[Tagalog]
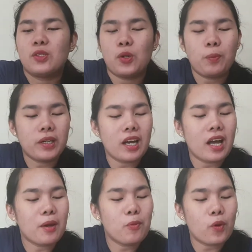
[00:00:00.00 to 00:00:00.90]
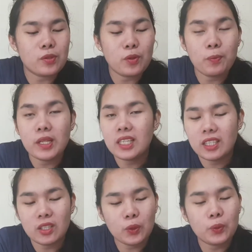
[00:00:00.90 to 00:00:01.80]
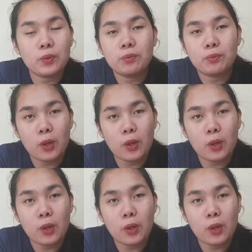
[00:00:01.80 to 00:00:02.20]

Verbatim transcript: So, pagkaabukaso pa lang nitong